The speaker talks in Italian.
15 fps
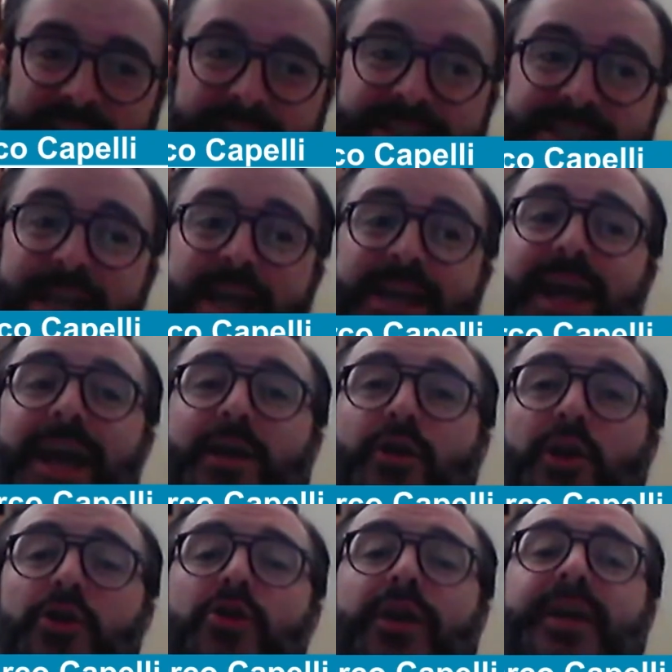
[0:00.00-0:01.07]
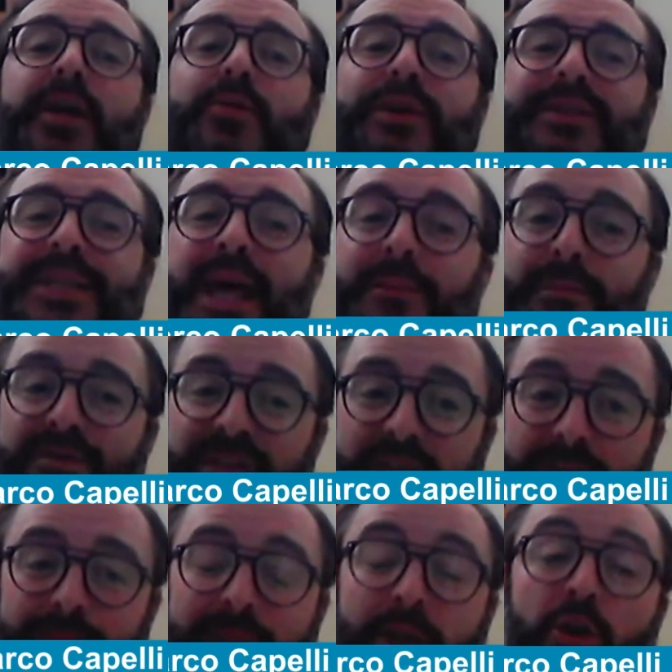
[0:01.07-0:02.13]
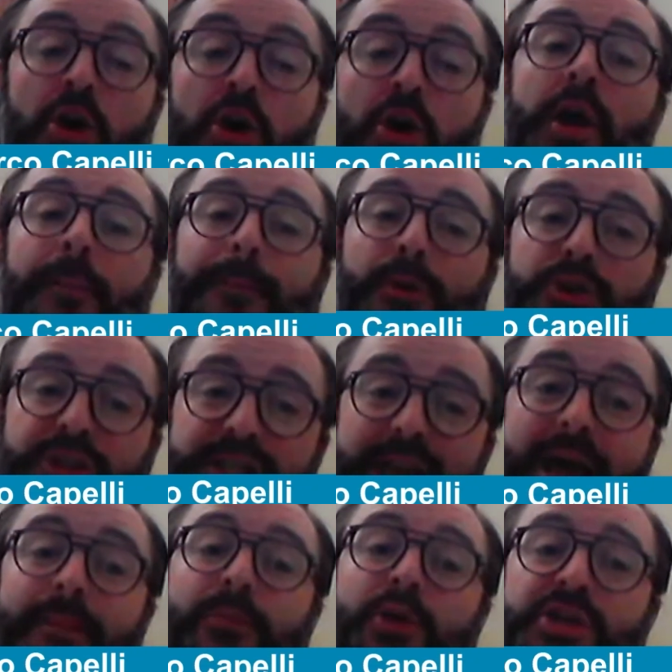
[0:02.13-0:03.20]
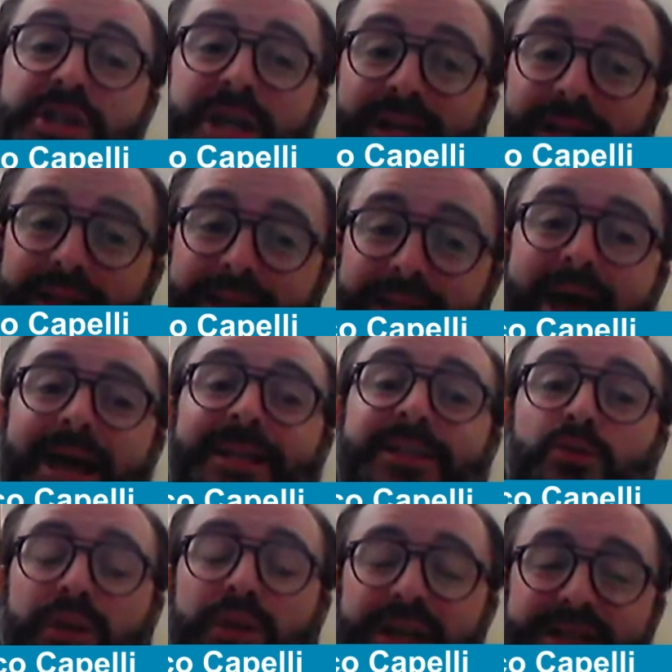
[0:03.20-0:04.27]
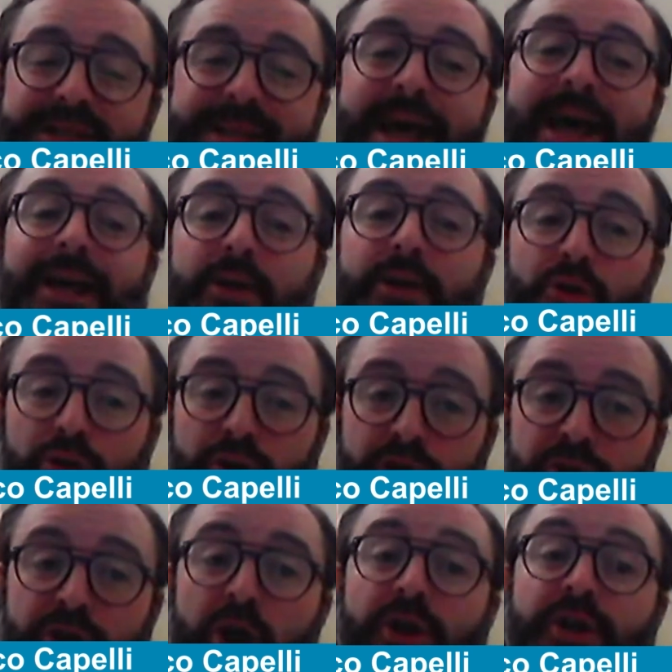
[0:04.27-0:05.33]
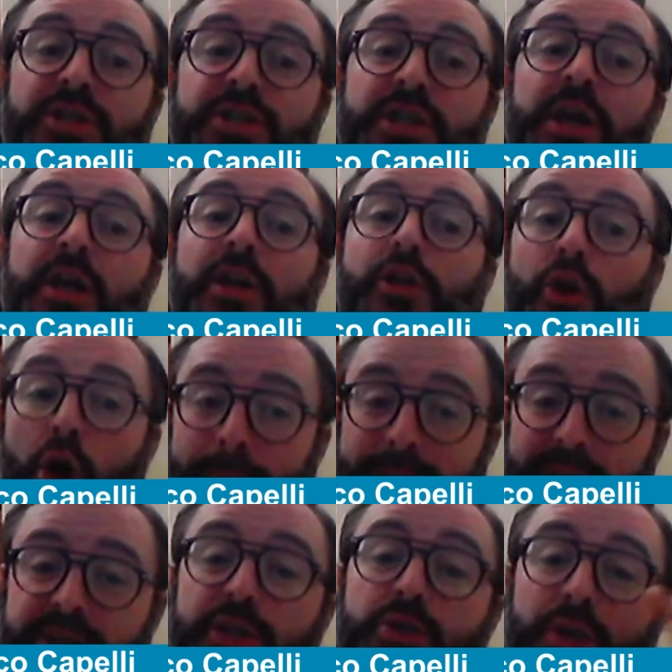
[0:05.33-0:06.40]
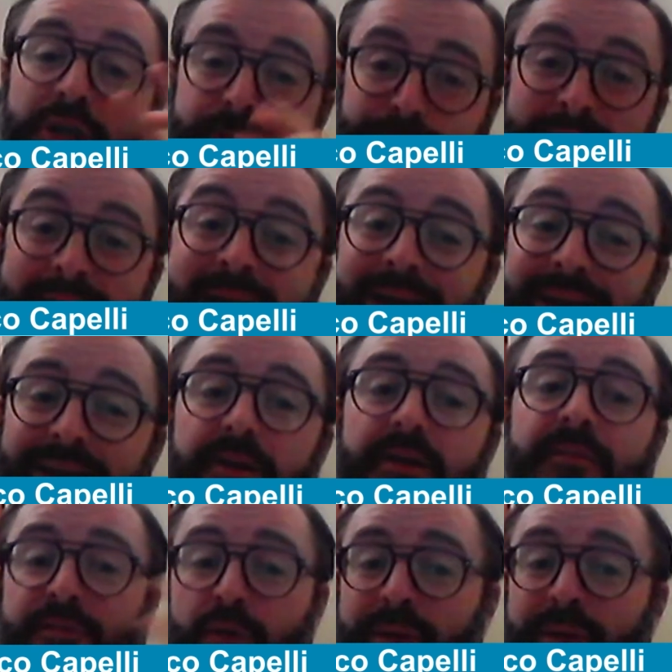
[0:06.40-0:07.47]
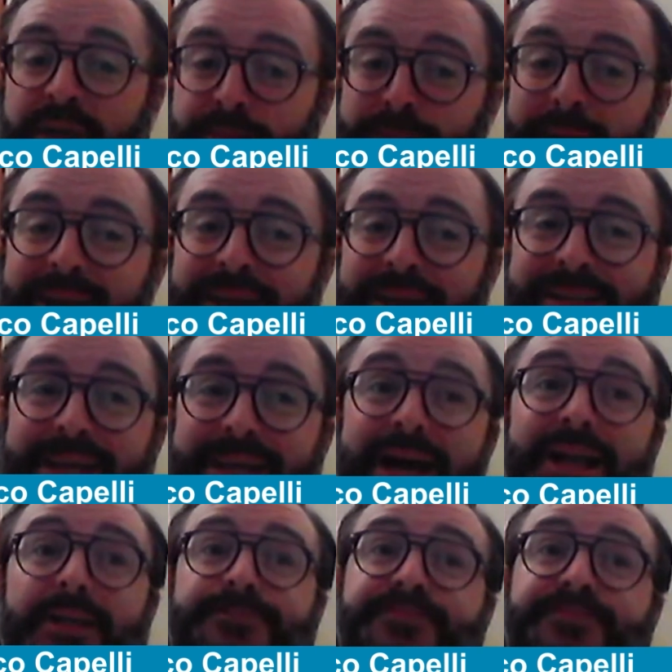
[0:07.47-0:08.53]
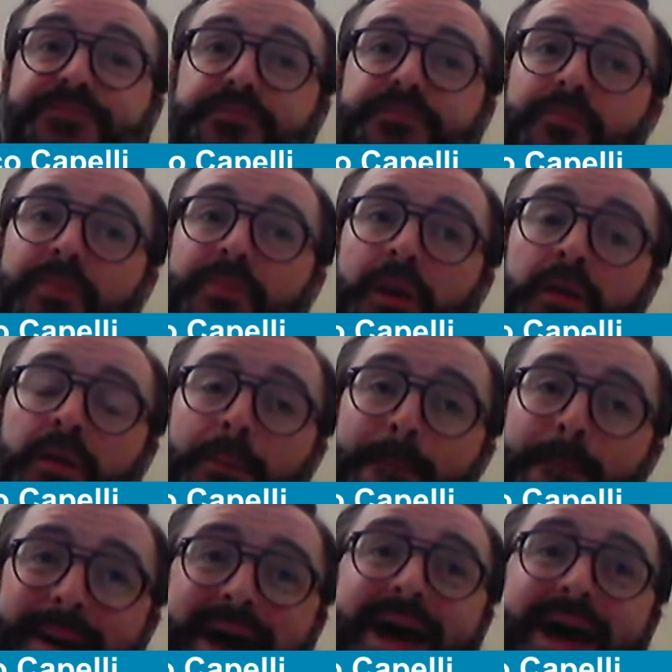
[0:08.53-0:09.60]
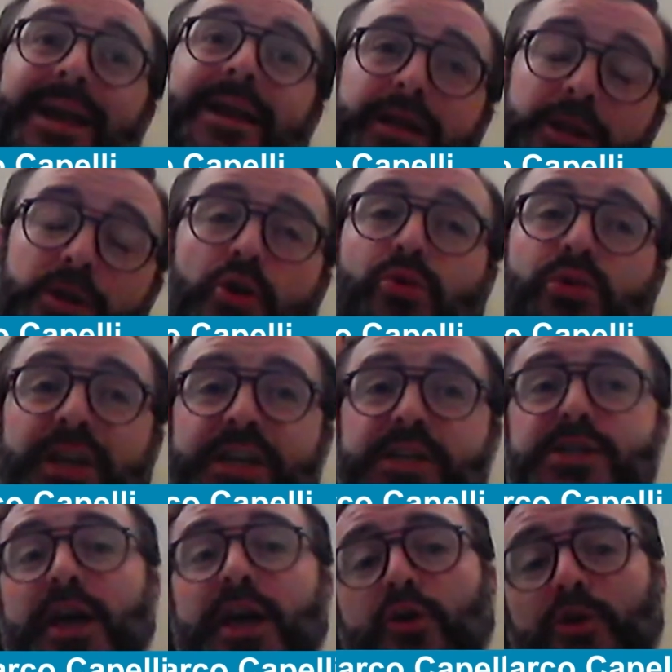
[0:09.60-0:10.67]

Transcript: iniziali. Ecco allora che quest'arma viene meno. Possiamo in certi casi utilizzare i cortisonici topici, cioè spray, in forma di spray nasale, ma il loro utilizzo è